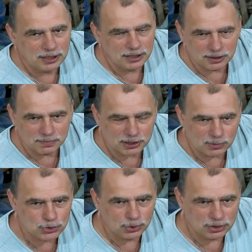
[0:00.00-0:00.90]
Э,
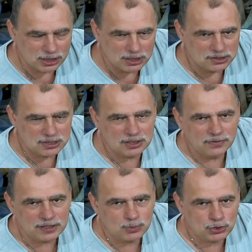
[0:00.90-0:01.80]
потому что это единственный
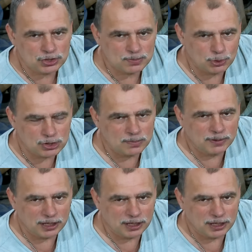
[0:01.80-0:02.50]
возможный способ,